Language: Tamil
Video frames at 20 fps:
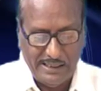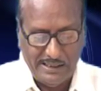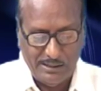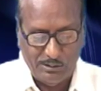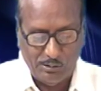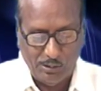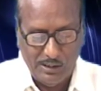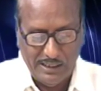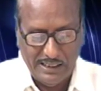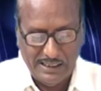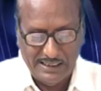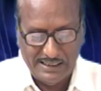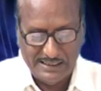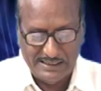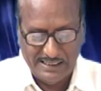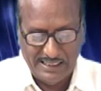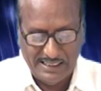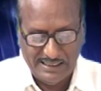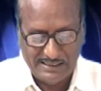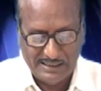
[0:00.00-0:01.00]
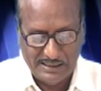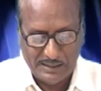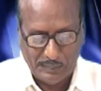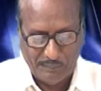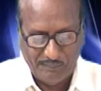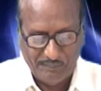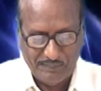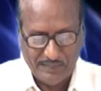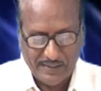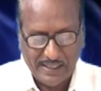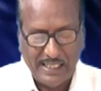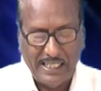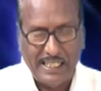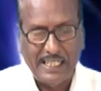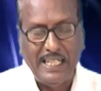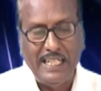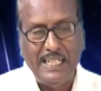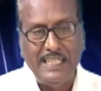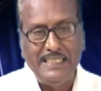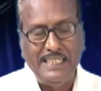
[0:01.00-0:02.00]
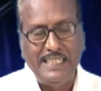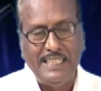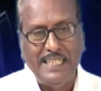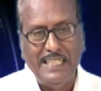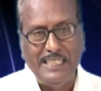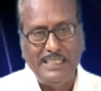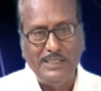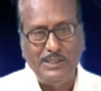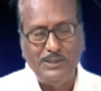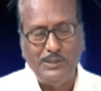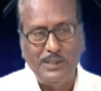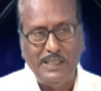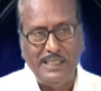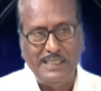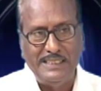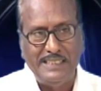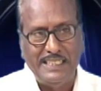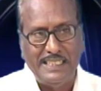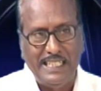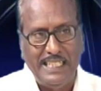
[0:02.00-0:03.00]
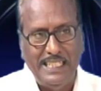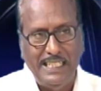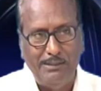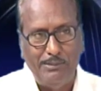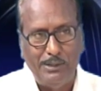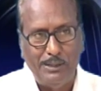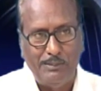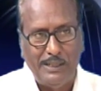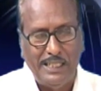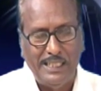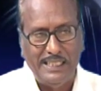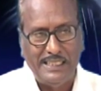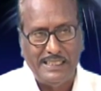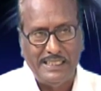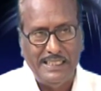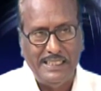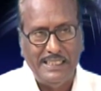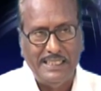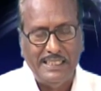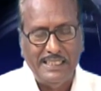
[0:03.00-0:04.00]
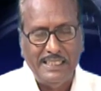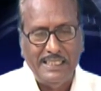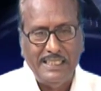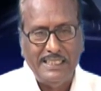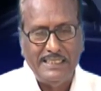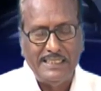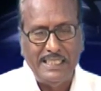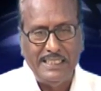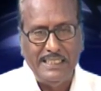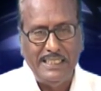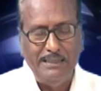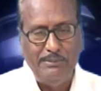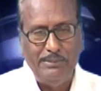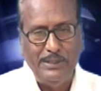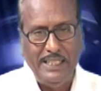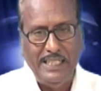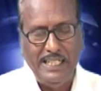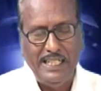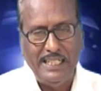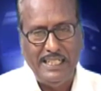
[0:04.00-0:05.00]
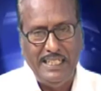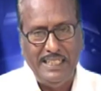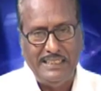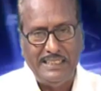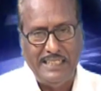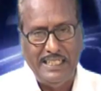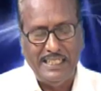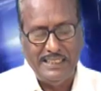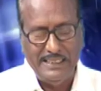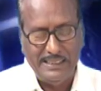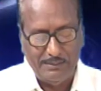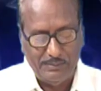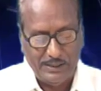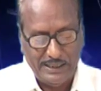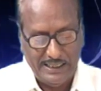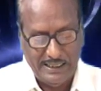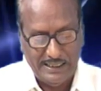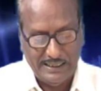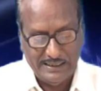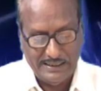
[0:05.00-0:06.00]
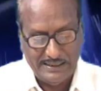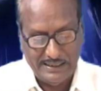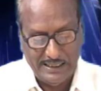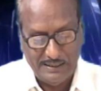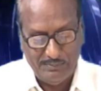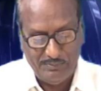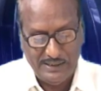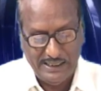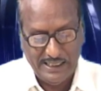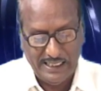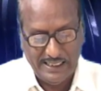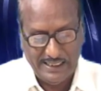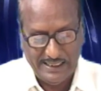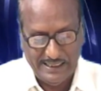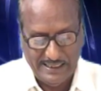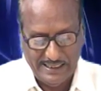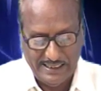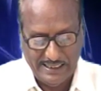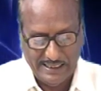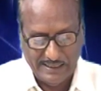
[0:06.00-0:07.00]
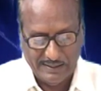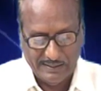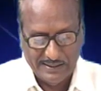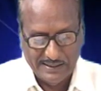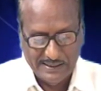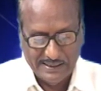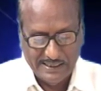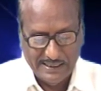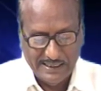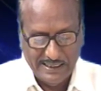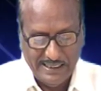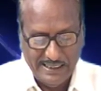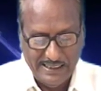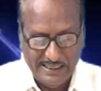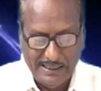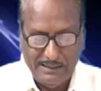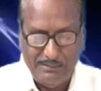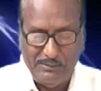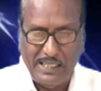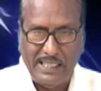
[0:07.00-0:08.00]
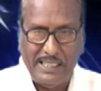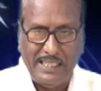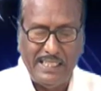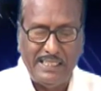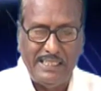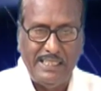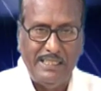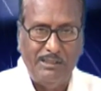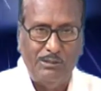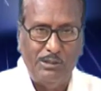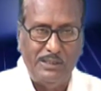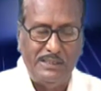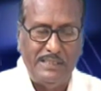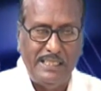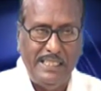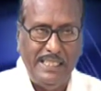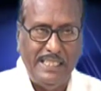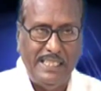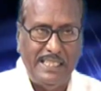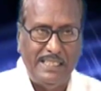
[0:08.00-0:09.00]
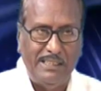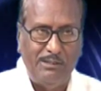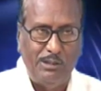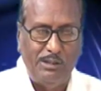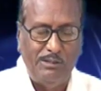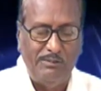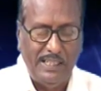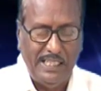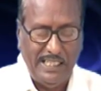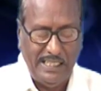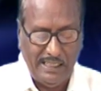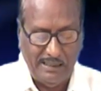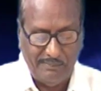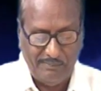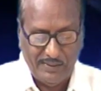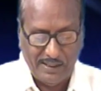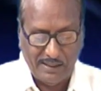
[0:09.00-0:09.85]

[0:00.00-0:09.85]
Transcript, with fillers: அது கொல் என்று சிரித்தது ஆனால் அதை கேட்டுக்கொண்டிருந்த கலியபெருமாளுக்கு தந்தை பெரியார் அளித்த அந்த பதில் திருப்தியாக இல்லை இன்னும் அதற்கு ஒரு சரியான ஒரு விலையை